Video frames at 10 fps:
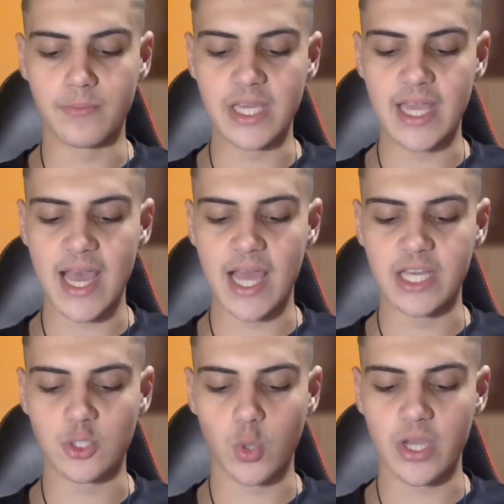Michele
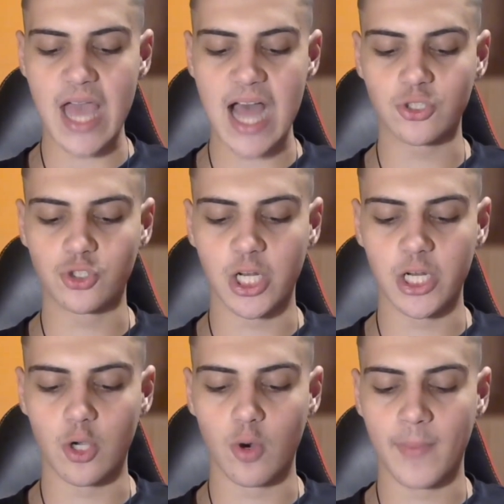e i suoi
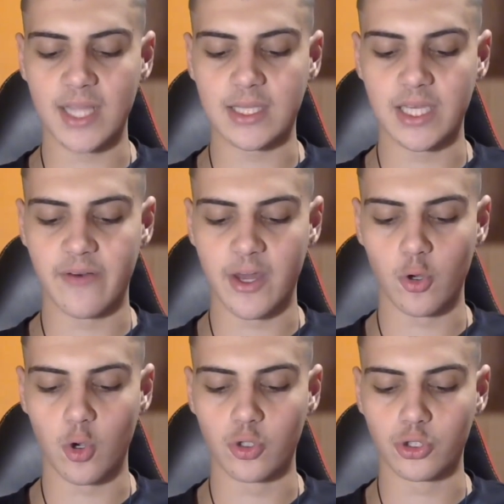angeli
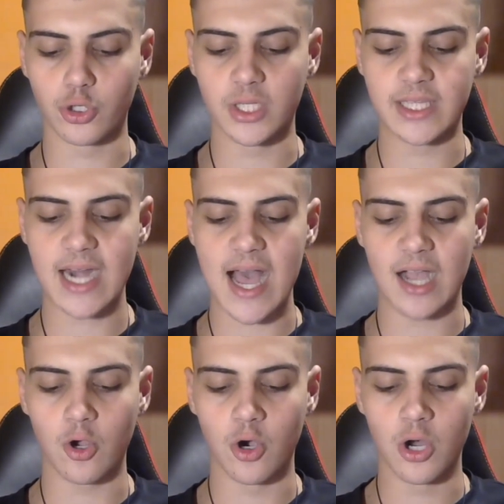combattevano contro il
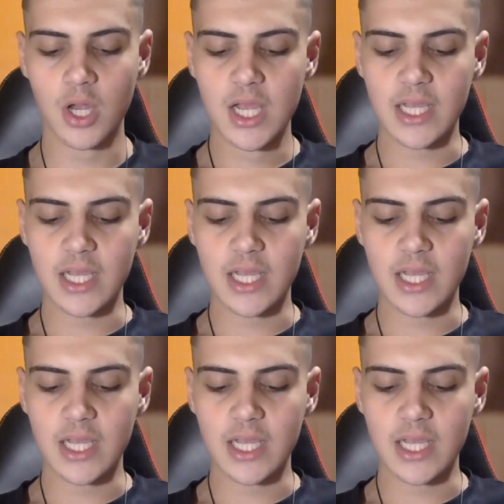drago.